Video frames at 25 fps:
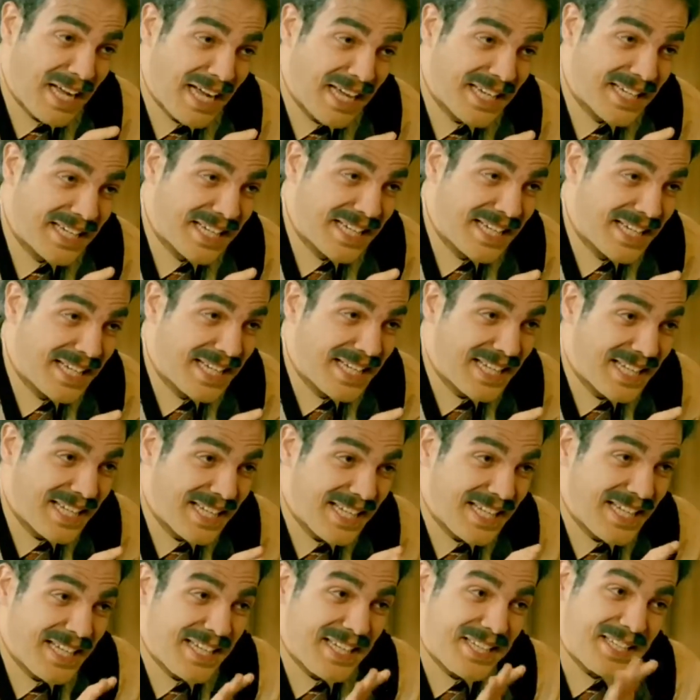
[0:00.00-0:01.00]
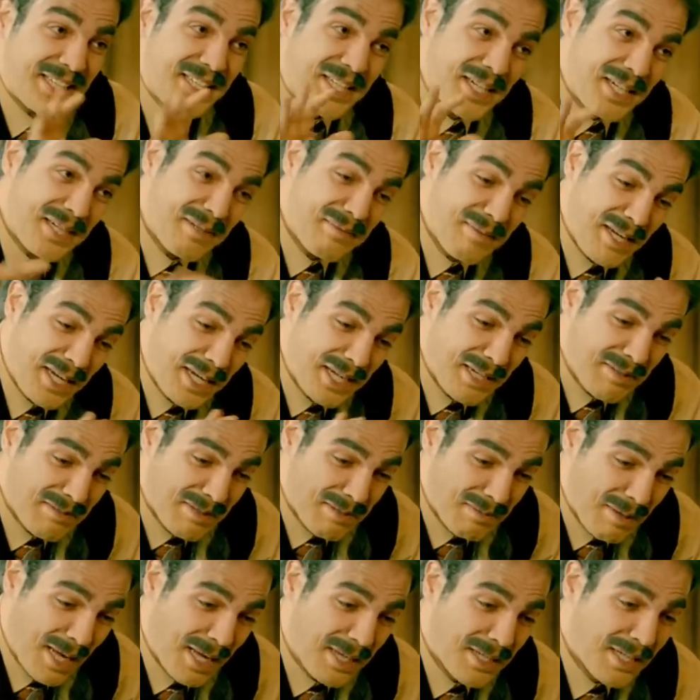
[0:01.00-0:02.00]
ben. Girelim ben
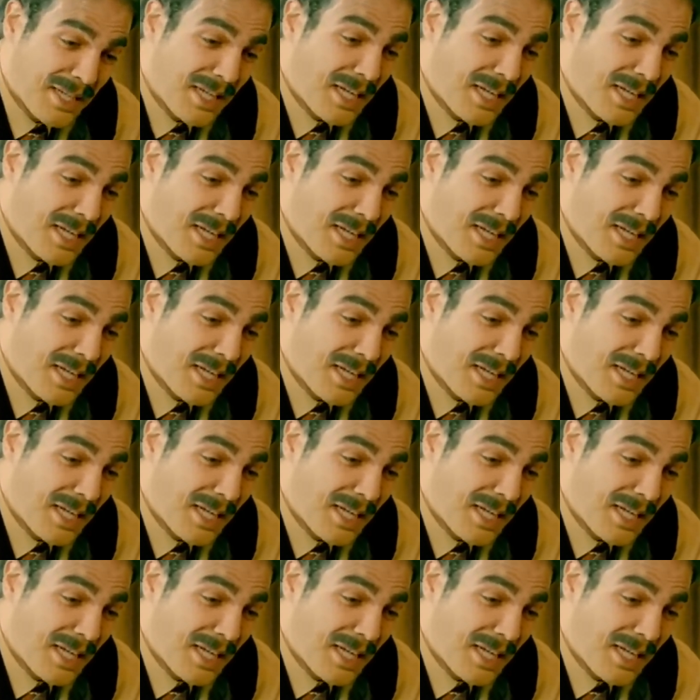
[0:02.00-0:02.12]
eve ben.